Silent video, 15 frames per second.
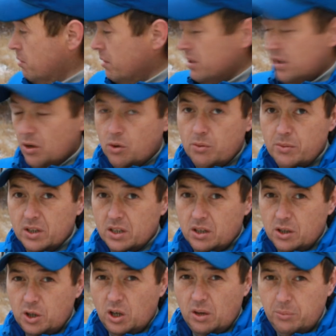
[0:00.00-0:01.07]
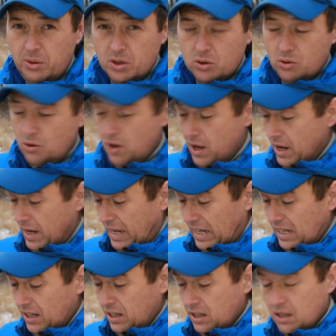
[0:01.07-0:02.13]
мы монтируем металлочерепицу
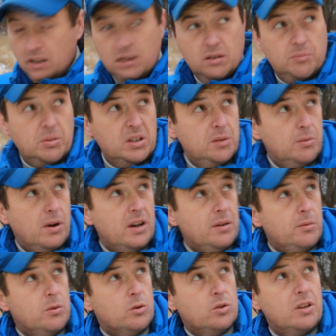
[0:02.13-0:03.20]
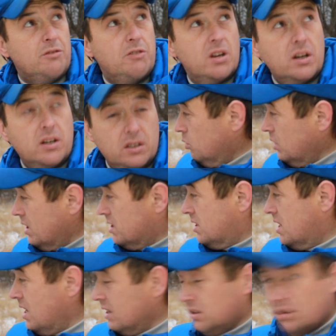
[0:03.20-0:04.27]
и э, поднимаем ее наверх. У нас
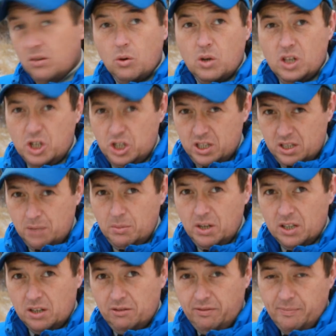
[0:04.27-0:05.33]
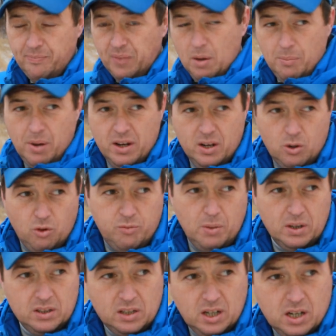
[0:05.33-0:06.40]
скат около 6 метров. В компании
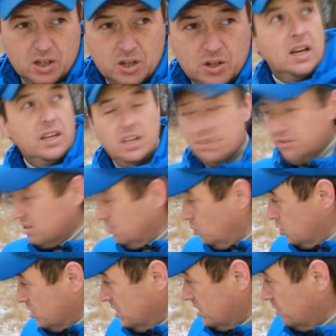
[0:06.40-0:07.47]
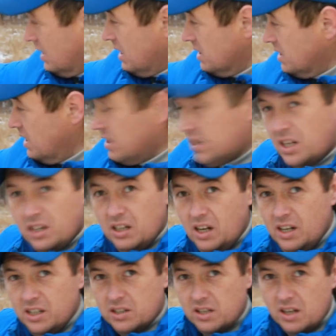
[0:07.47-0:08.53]
«Круфмонтаж» есть возможность заказать
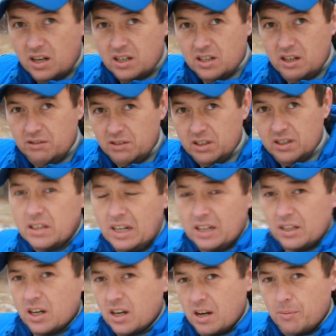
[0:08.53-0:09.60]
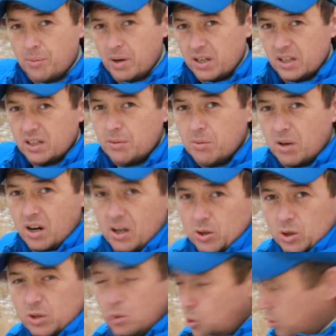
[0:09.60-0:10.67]
целый лист неразрывный. Некоторые компании
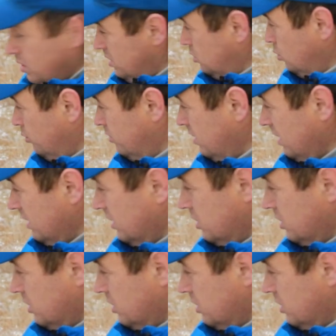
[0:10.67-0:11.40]
набирают из трех листов, да,